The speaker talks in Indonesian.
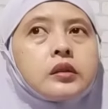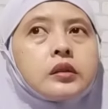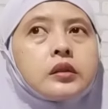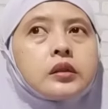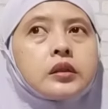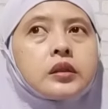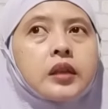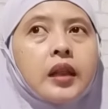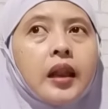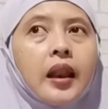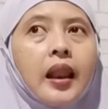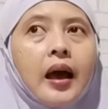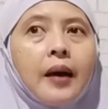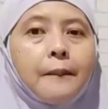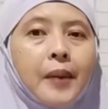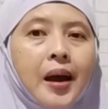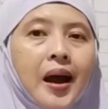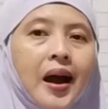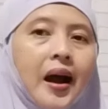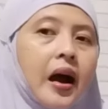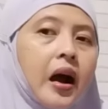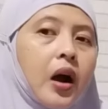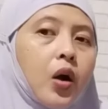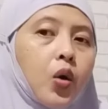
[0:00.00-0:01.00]

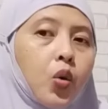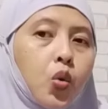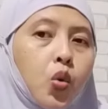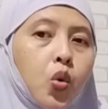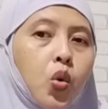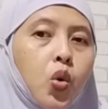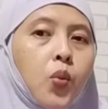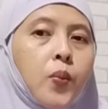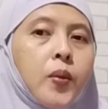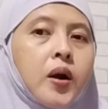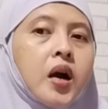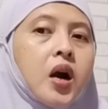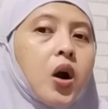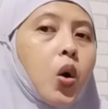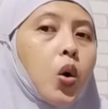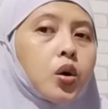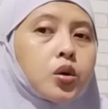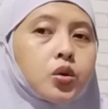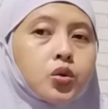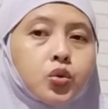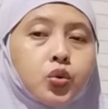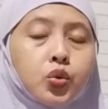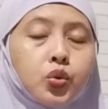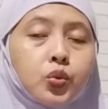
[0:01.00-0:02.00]
selama aku
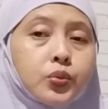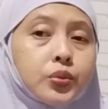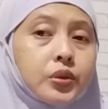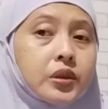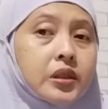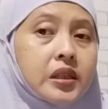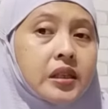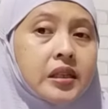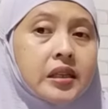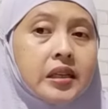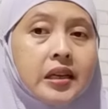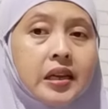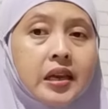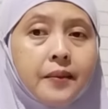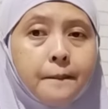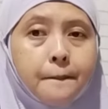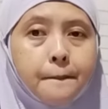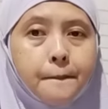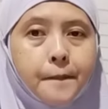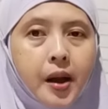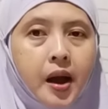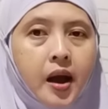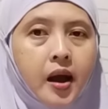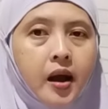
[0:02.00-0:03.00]
mengkonsumsi
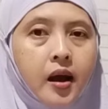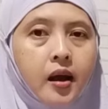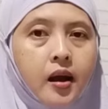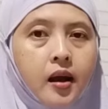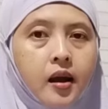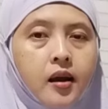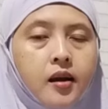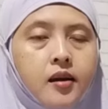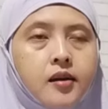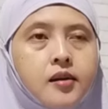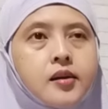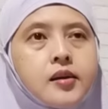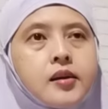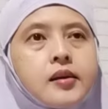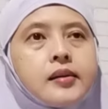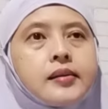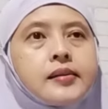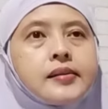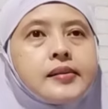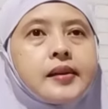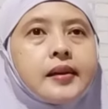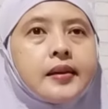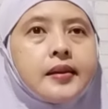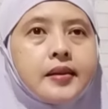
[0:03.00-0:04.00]
rimpang.
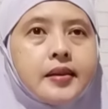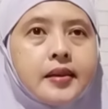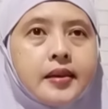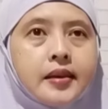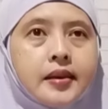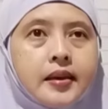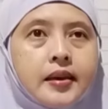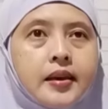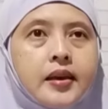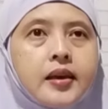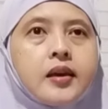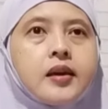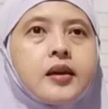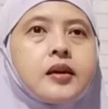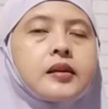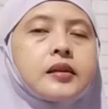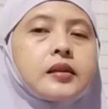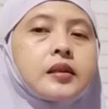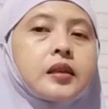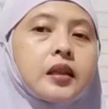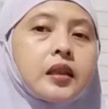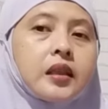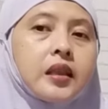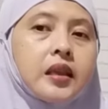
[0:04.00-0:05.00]
Jadi,
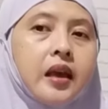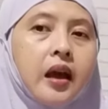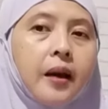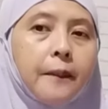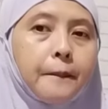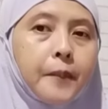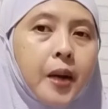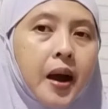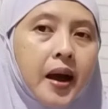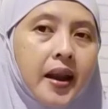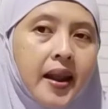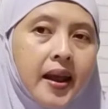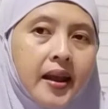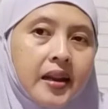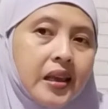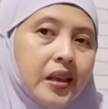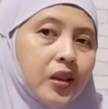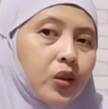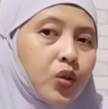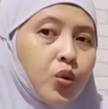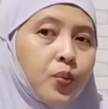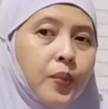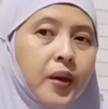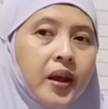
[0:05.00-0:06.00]
setiap badan
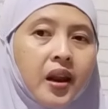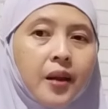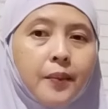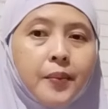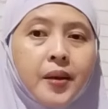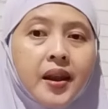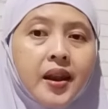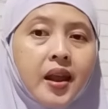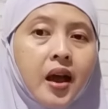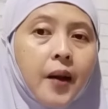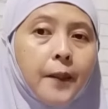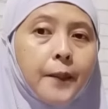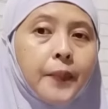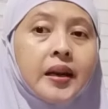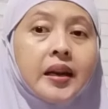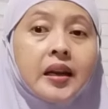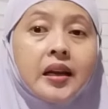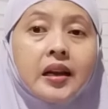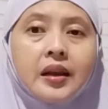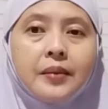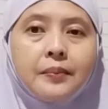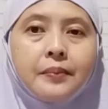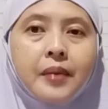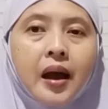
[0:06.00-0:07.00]
itu beda-beda
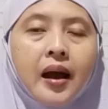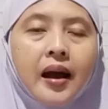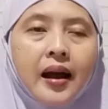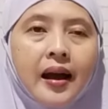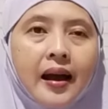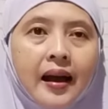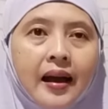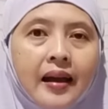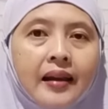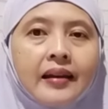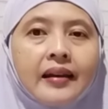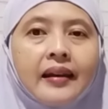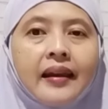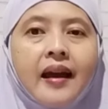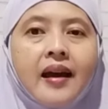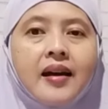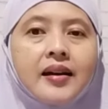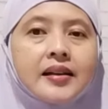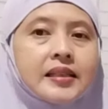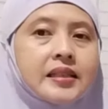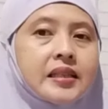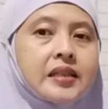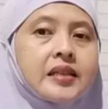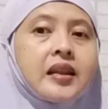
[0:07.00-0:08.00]
penerimaan
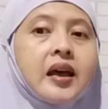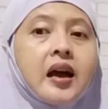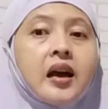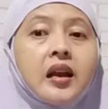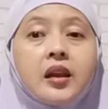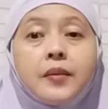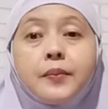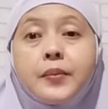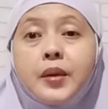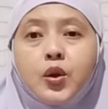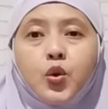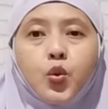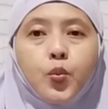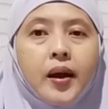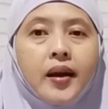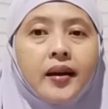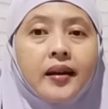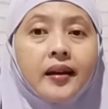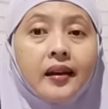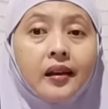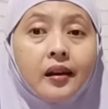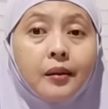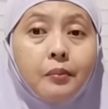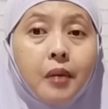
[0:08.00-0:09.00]
reaksi dari minuman
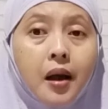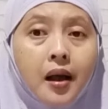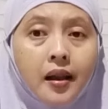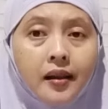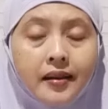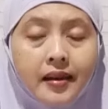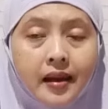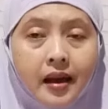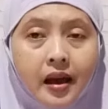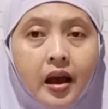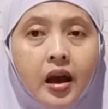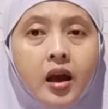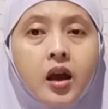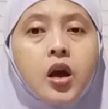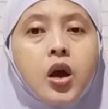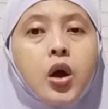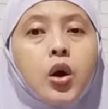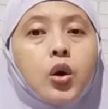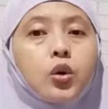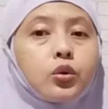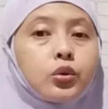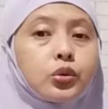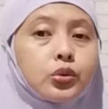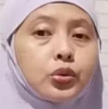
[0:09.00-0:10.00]
herbal ya,
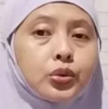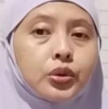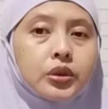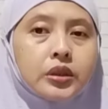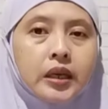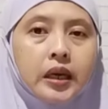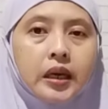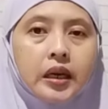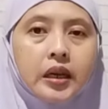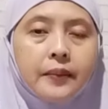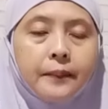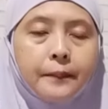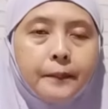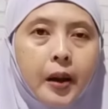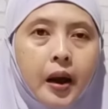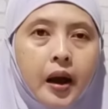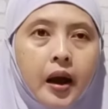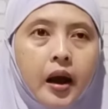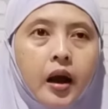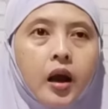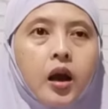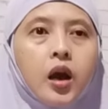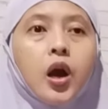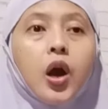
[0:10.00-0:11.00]
khususnya
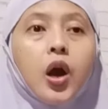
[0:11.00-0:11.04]
rimpang.